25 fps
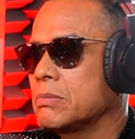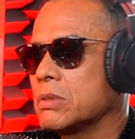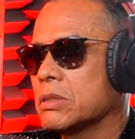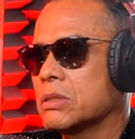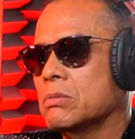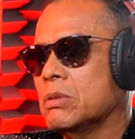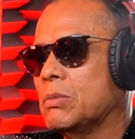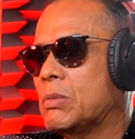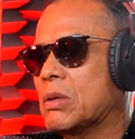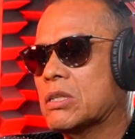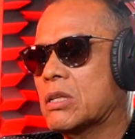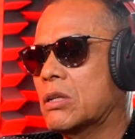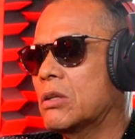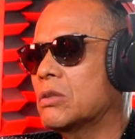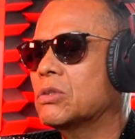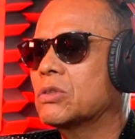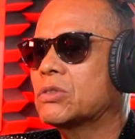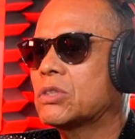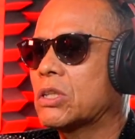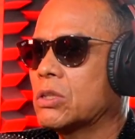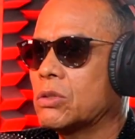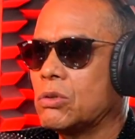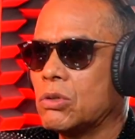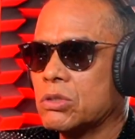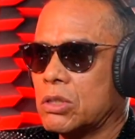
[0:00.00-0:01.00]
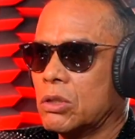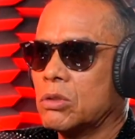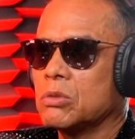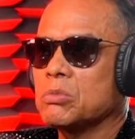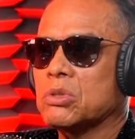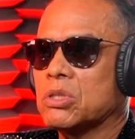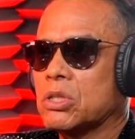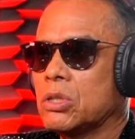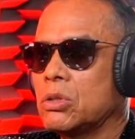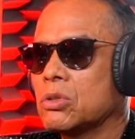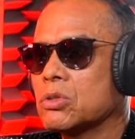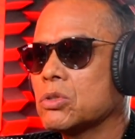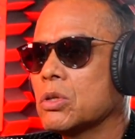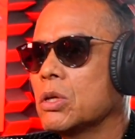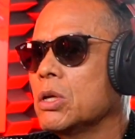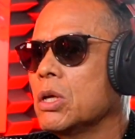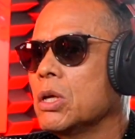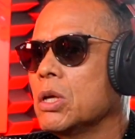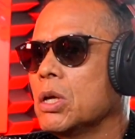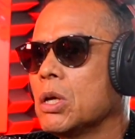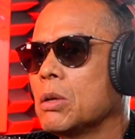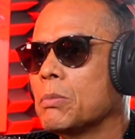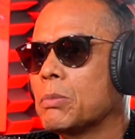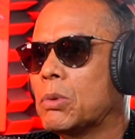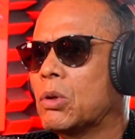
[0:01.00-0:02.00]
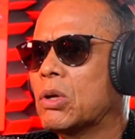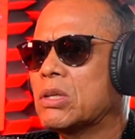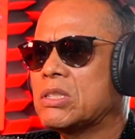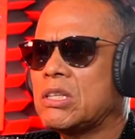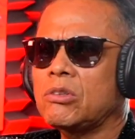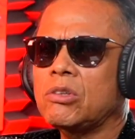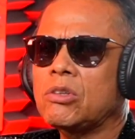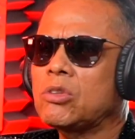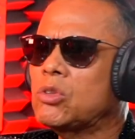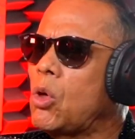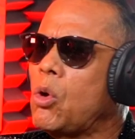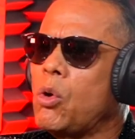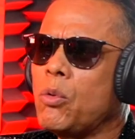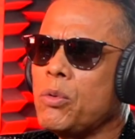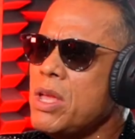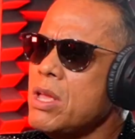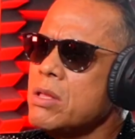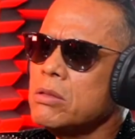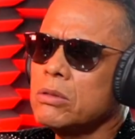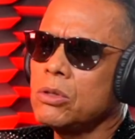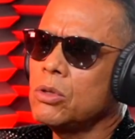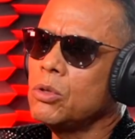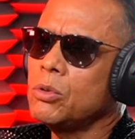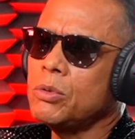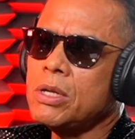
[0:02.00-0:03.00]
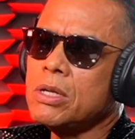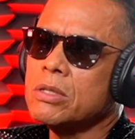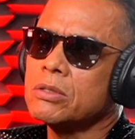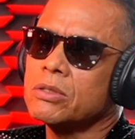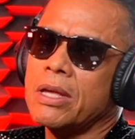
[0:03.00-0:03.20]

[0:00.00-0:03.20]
Pues me pasaron dos, tres cosas con mis hijos. Pero eso todo bien, todo bien.